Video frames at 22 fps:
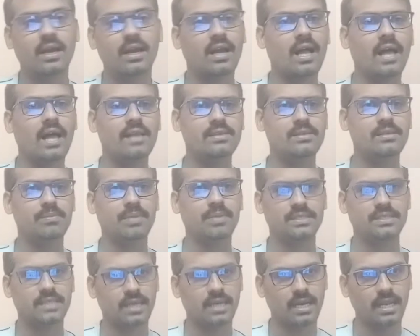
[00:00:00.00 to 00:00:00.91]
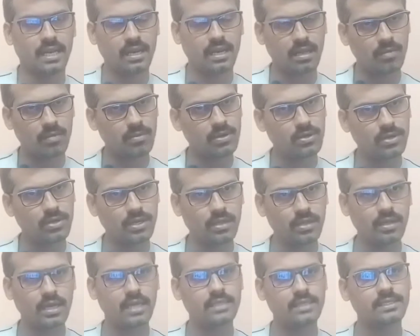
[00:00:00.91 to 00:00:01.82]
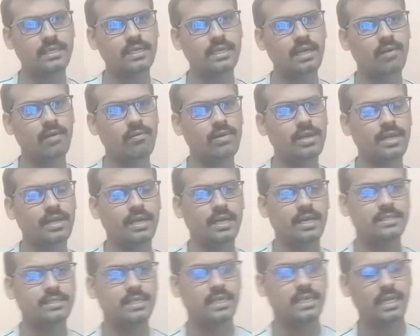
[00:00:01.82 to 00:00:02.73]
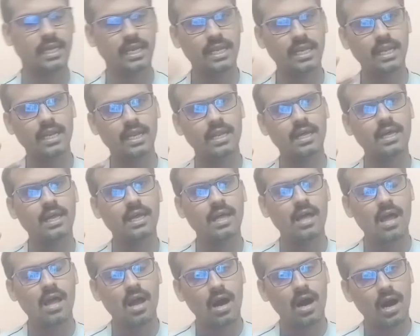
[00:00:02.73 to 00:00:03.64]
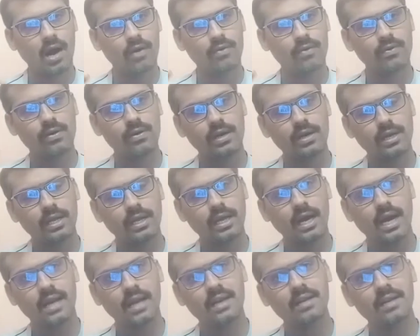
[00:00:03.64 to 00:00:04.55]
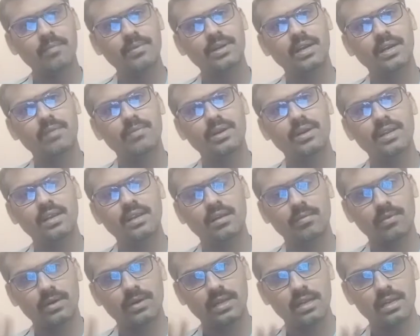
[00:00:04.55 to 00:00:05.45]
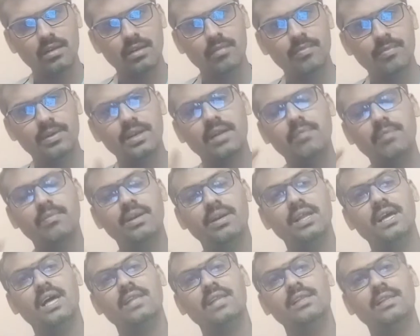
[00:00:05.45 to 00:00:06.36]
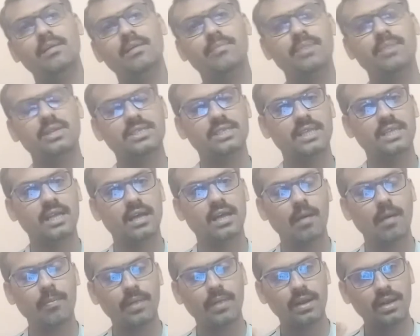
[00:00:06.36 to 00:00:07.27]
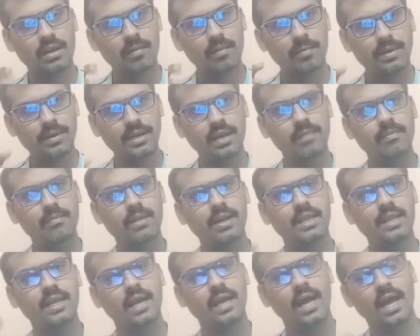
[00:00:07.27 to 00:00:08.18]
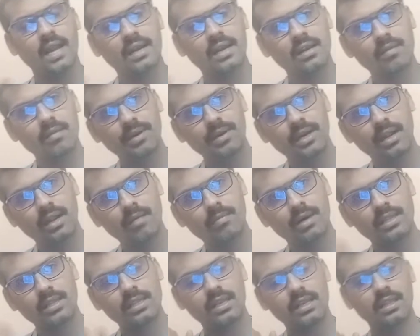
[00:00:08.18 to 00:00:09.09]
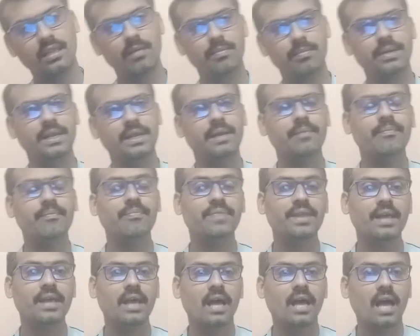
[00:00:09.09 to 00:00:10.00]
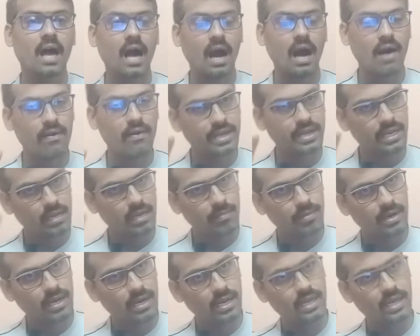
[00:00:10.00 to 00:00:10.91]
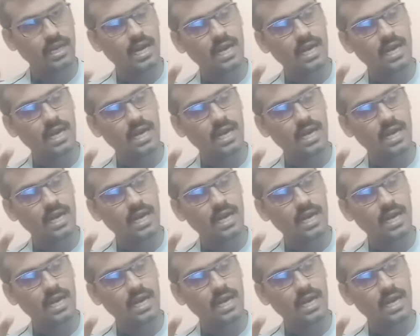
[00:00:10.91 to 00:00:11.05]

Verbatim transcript: காசு பிரச்சனை இல்லை ஏன்னா நம்மக்கிட்டையும் காசு இருக்குது அவங்கள்ட்டையும் காசு இருக்குது என்னென்னா அவங்கள்ட்ட அன்லிமிட்டெட் மணி நம்மள்கிட்ட லிமிட்டட் மணி அதுதான் பிரச்சனை அப்போ லிமிட்டட் மணியை அன்லிமிட்டடாக மாற்றுறது எப்படி அவங்க என்ன பண்ணுறாங்க